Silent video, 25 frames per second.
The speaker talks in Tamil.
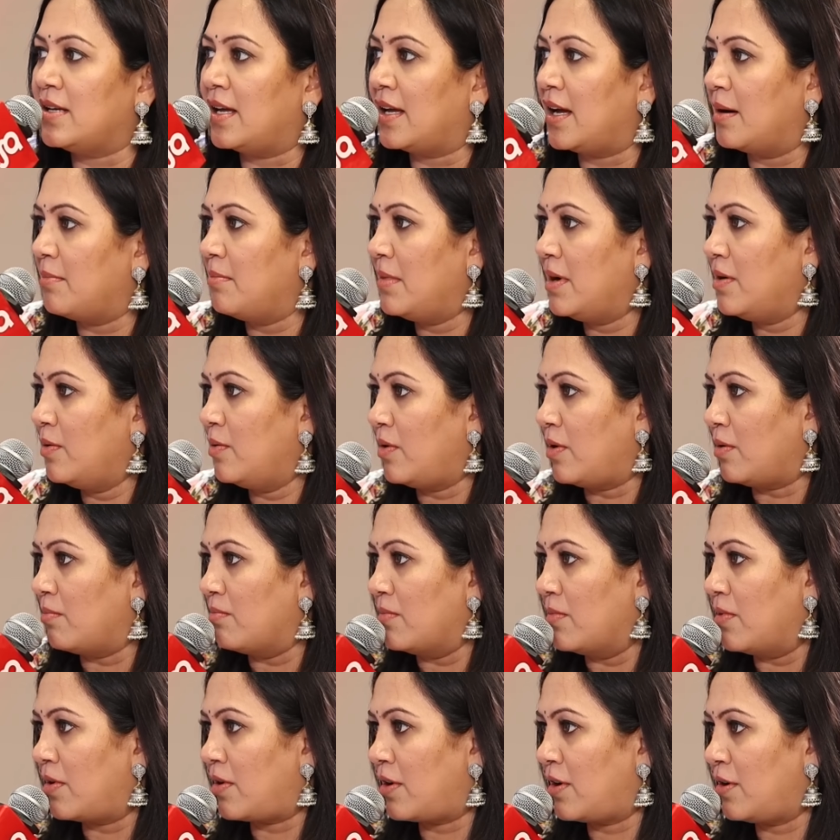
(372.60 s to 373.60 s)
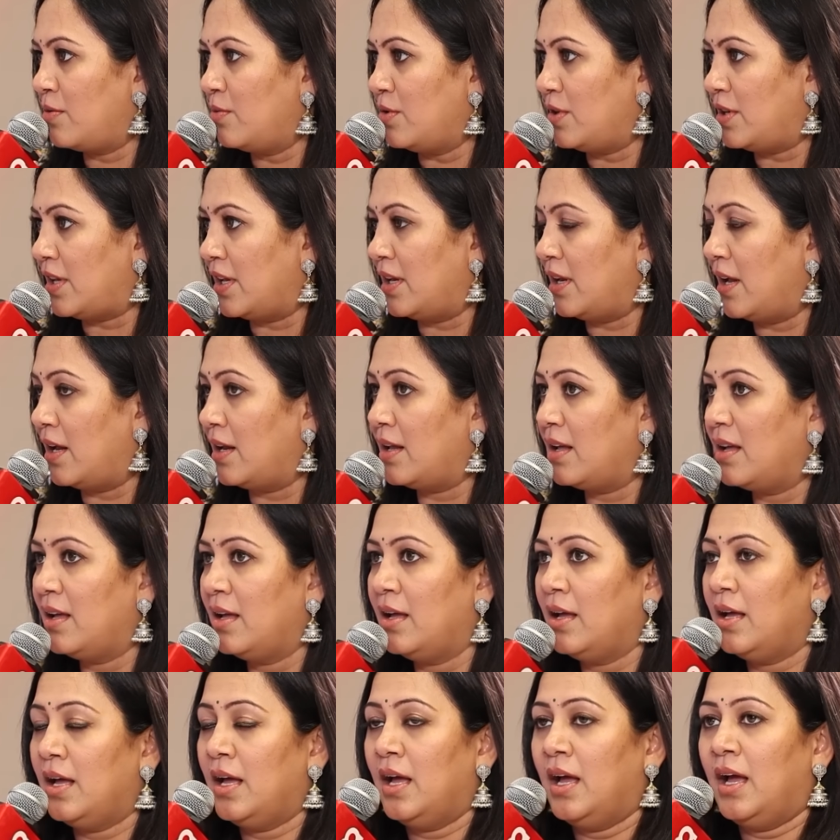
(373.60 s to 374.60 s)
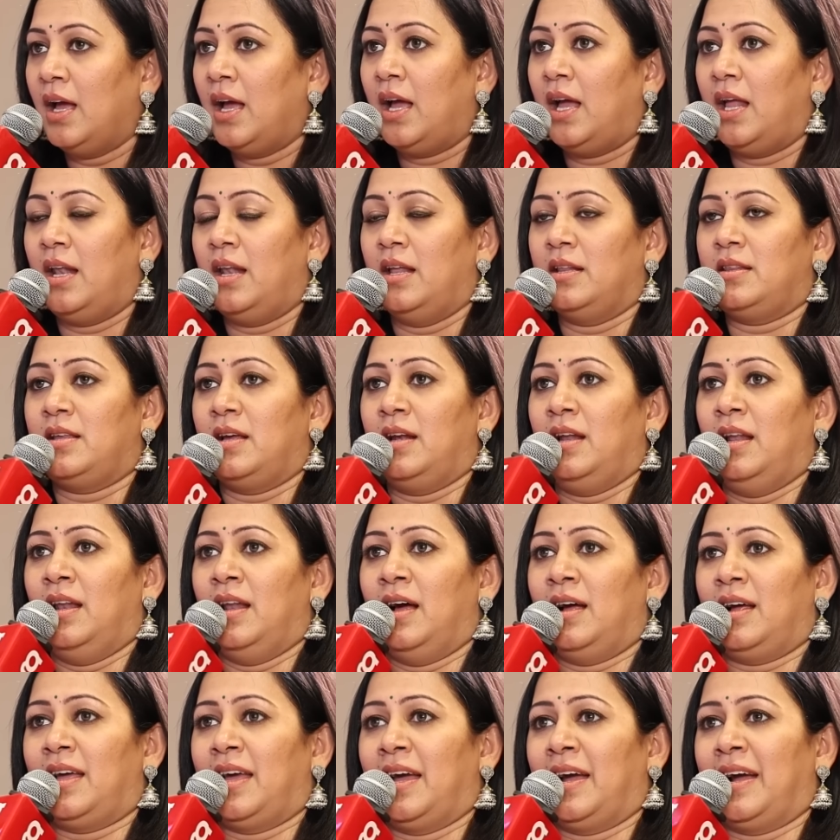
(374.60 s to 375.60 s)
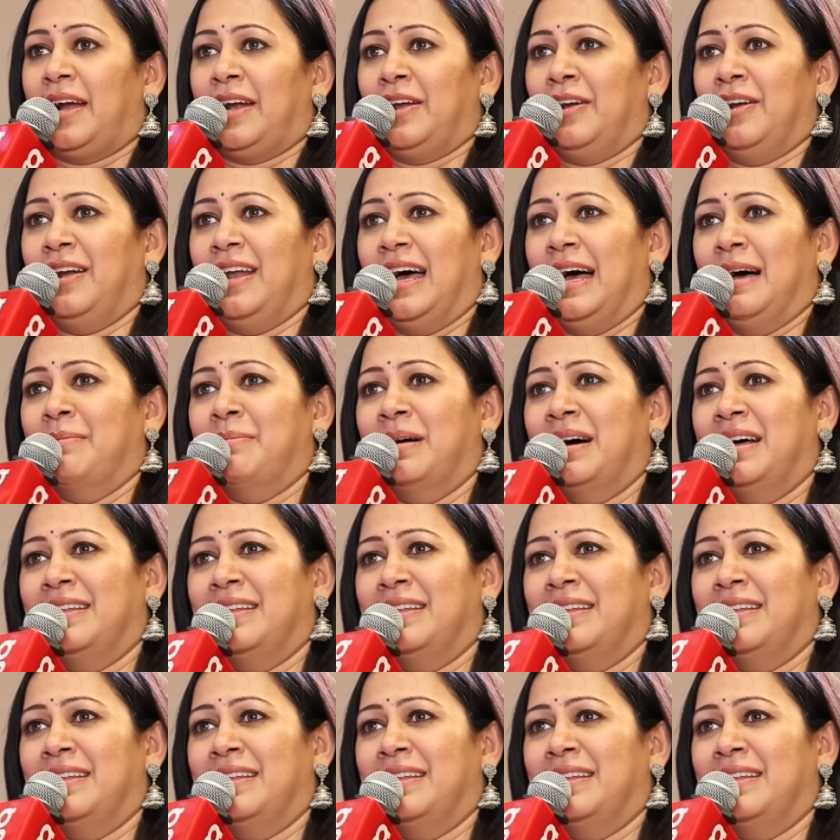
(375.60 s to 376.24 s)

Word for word: எங்கள் அம்மா ஒரு முறை விட்டேன் நான் என்ன தடி நான் கேட்குறேன்